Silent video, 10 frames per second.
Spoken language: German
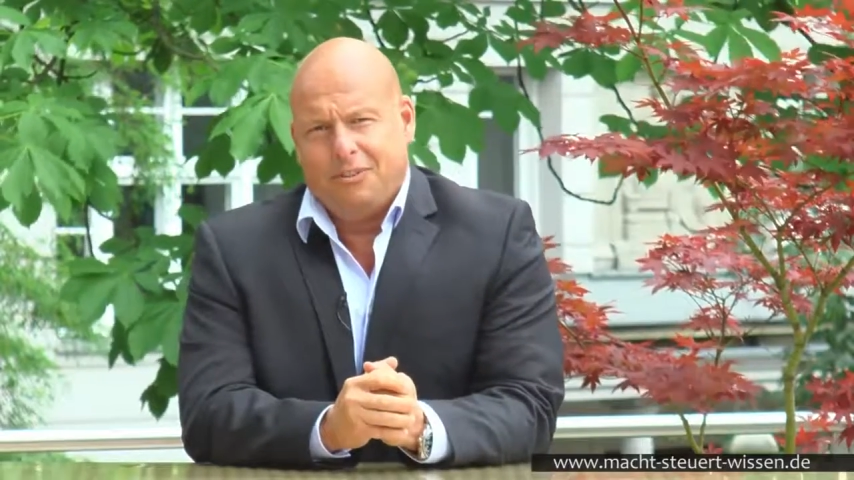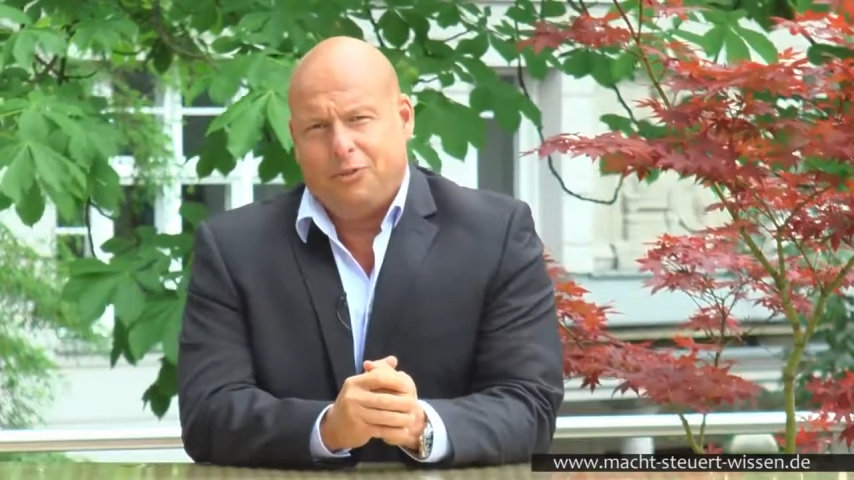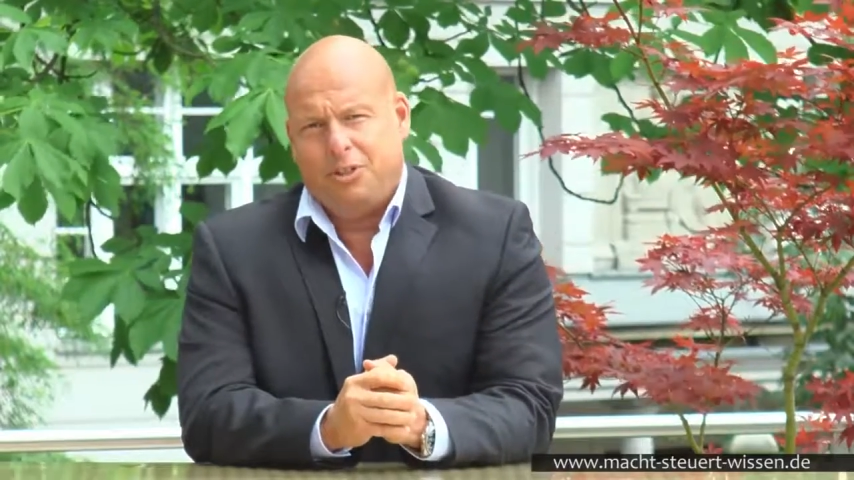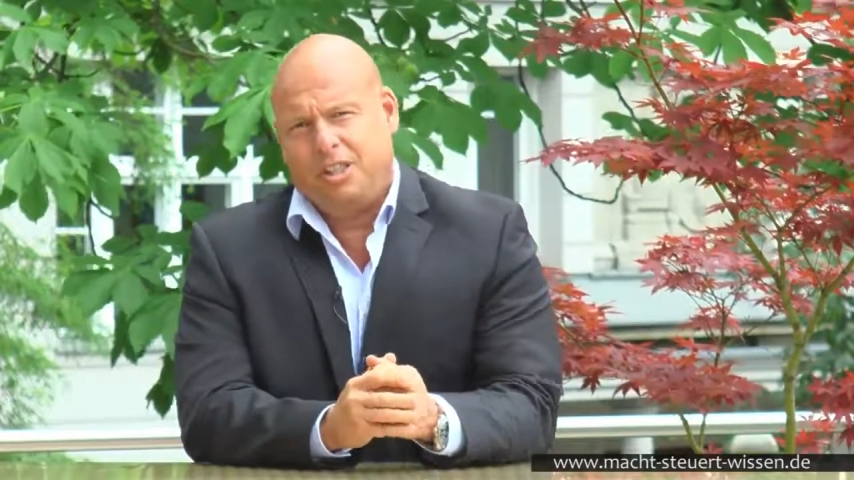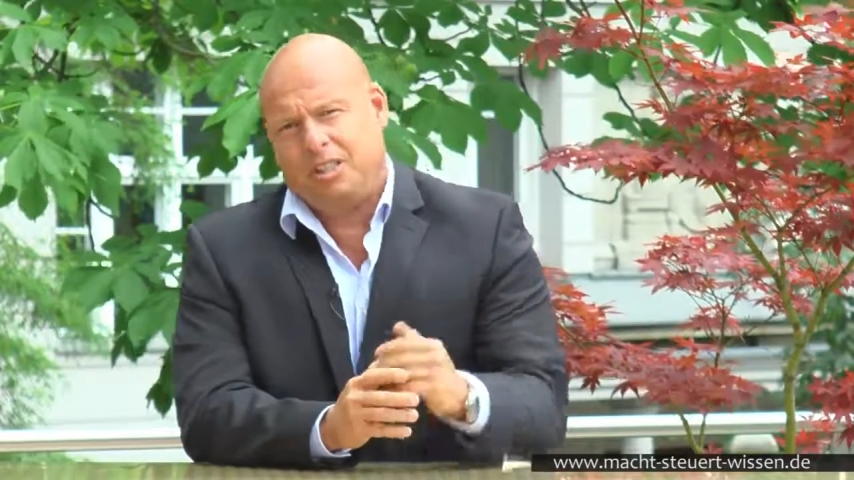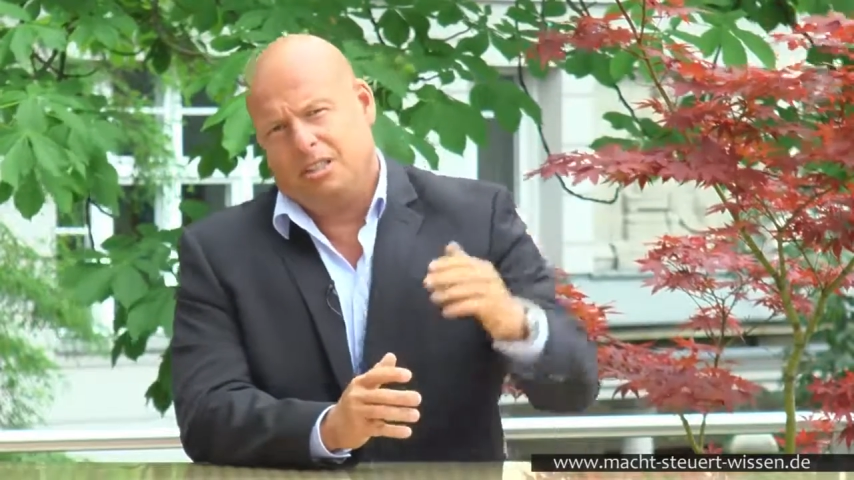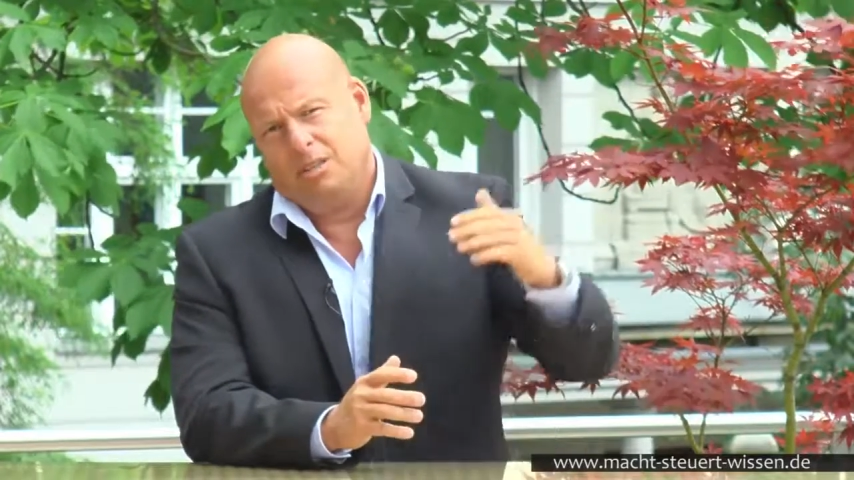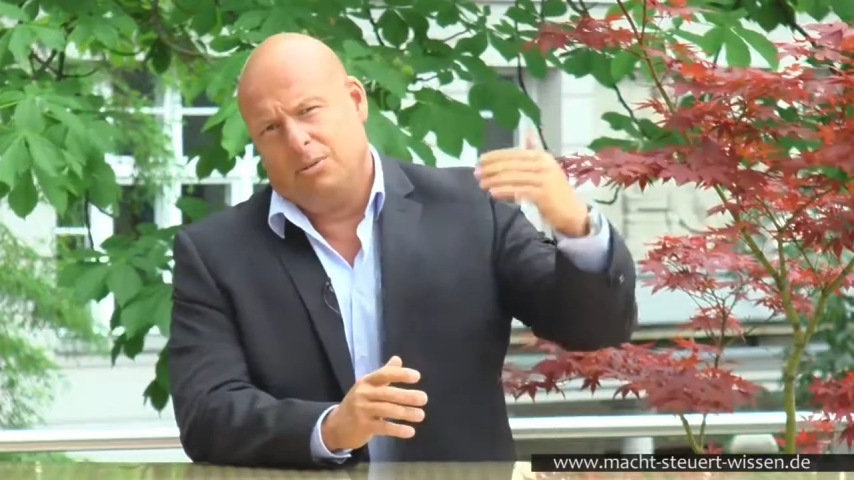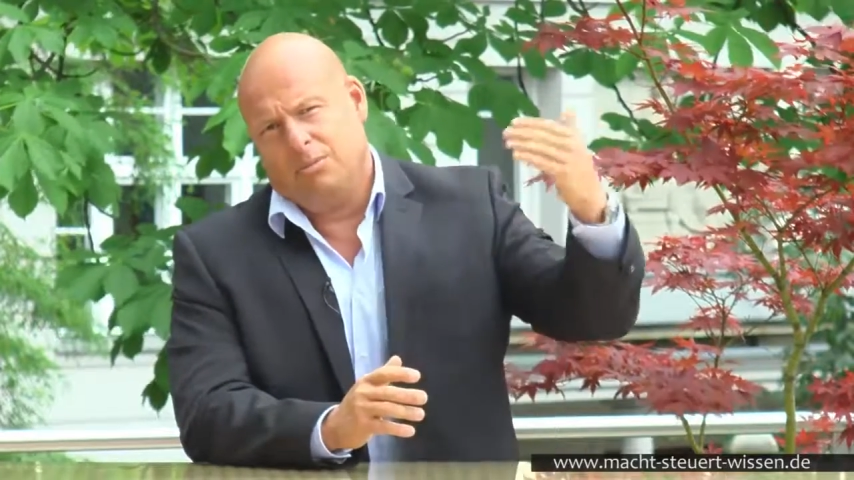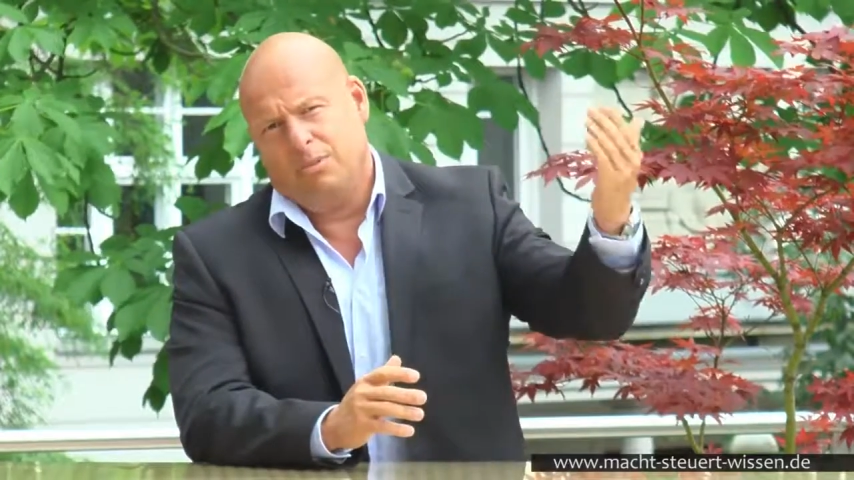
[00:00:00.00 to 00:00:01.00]
von den
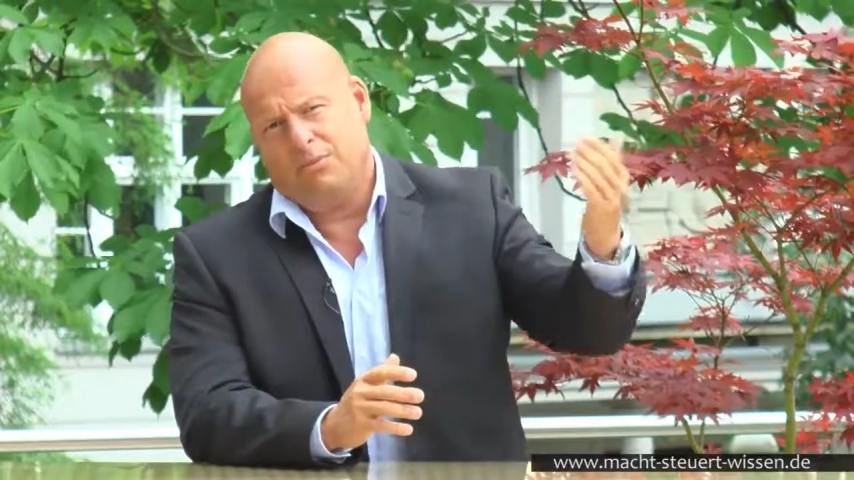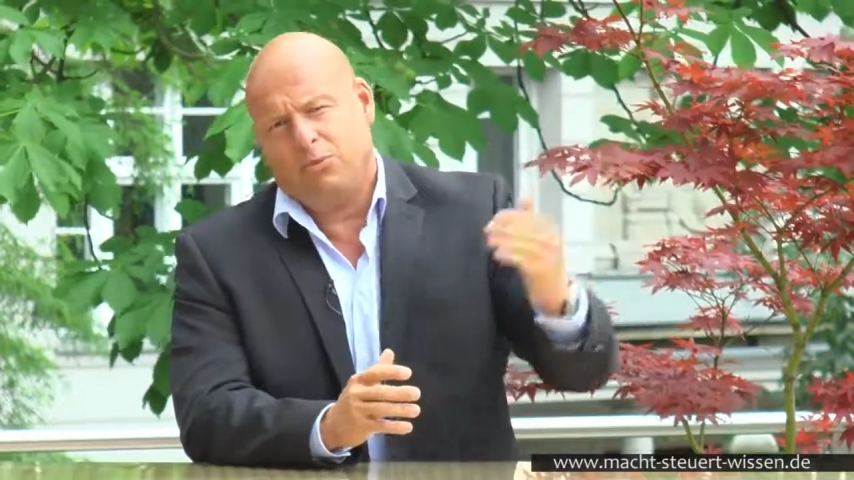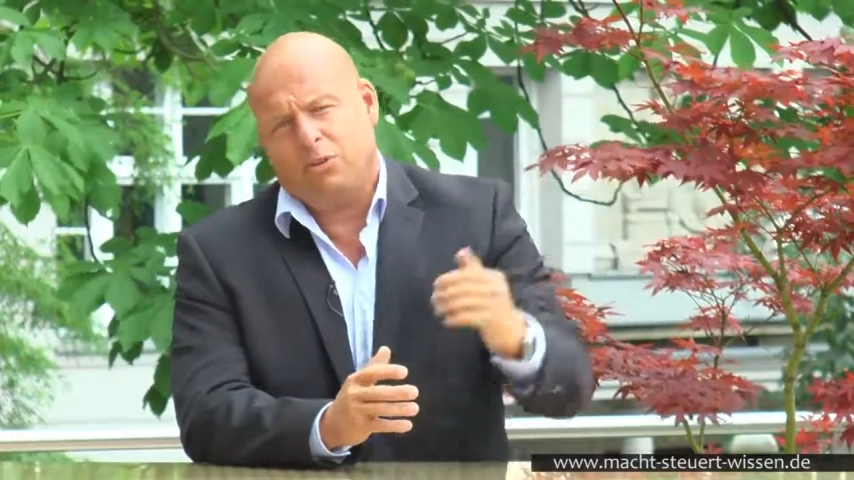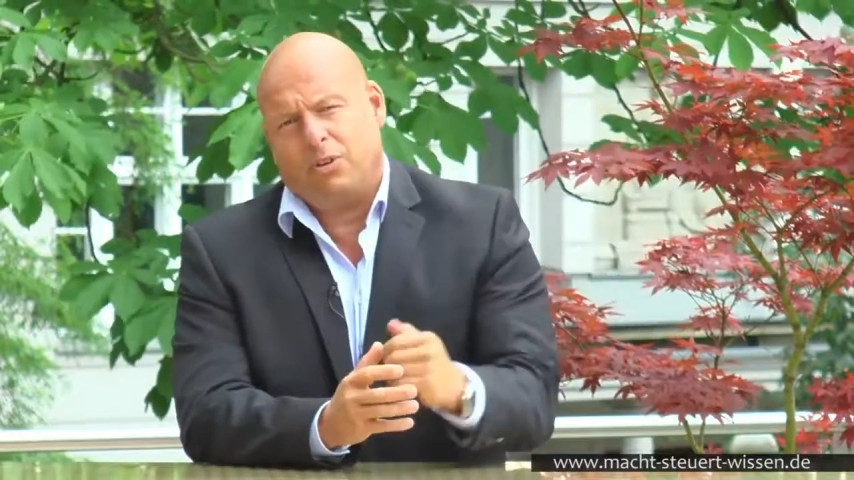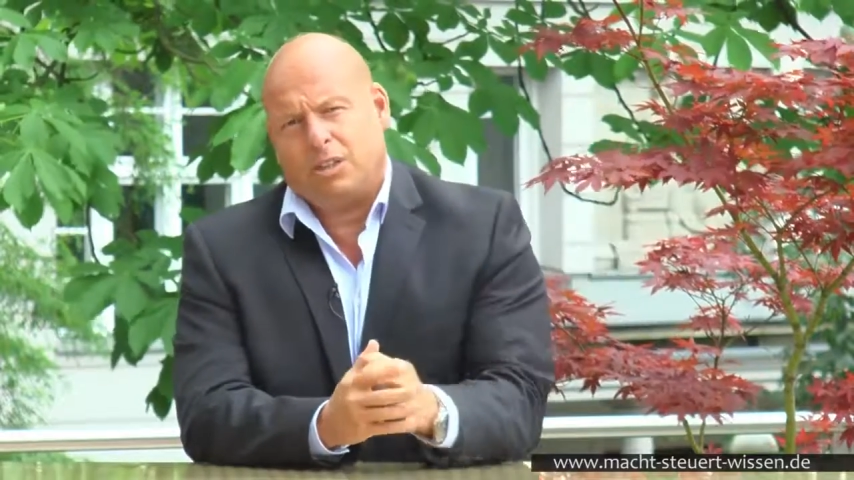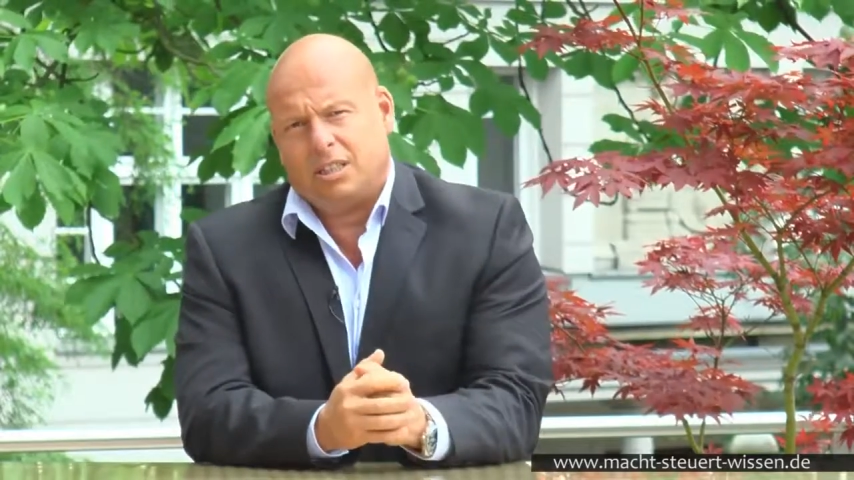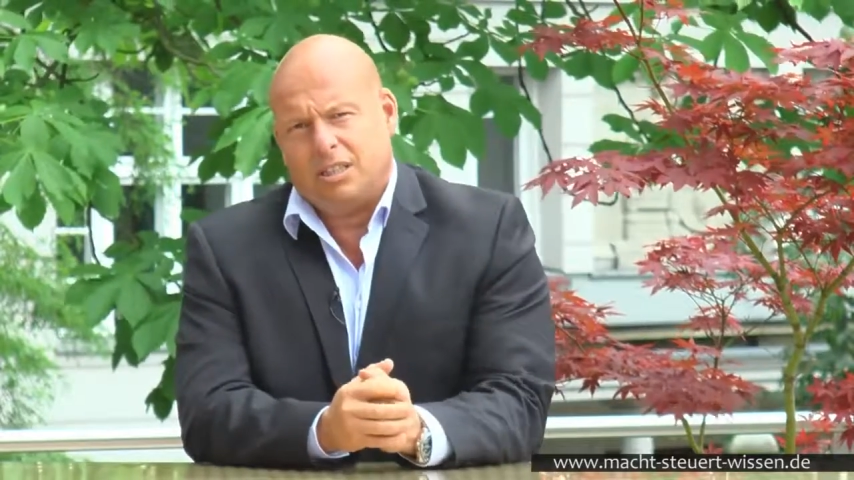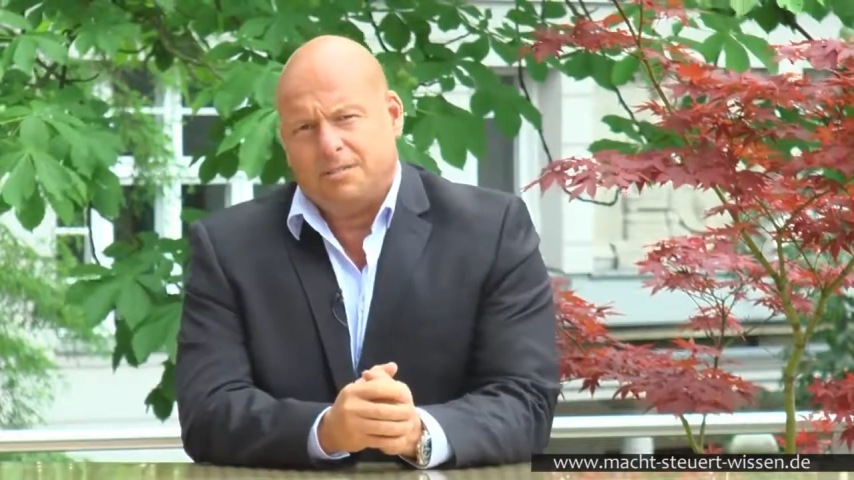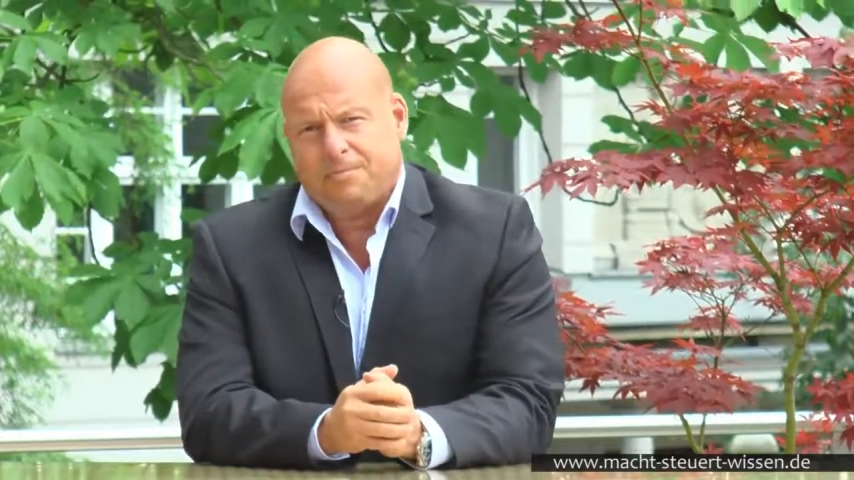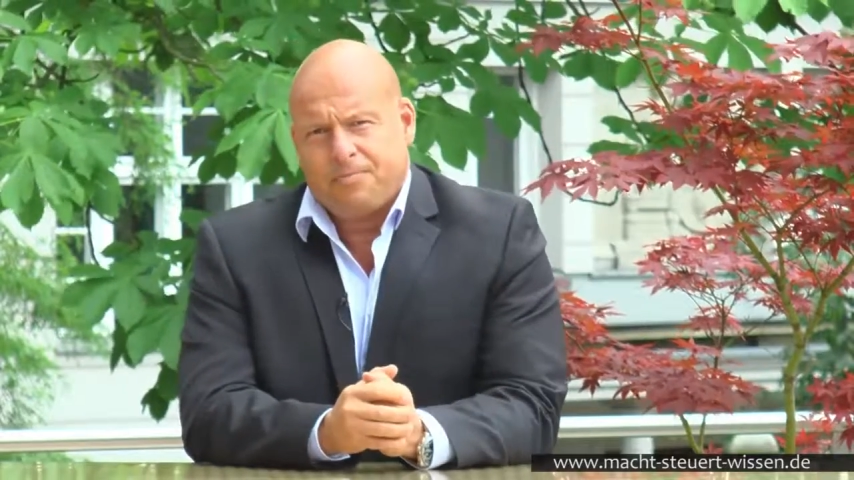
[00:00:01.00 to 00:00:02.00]

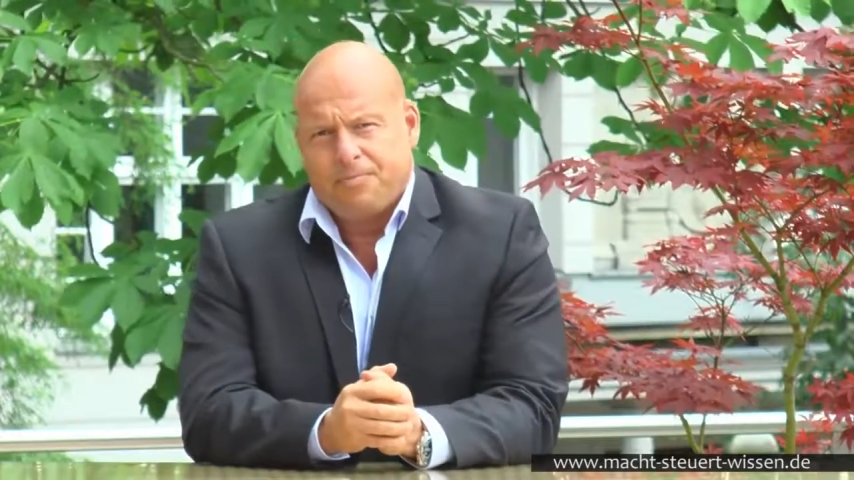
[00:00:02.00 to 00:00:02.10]
Befürwortern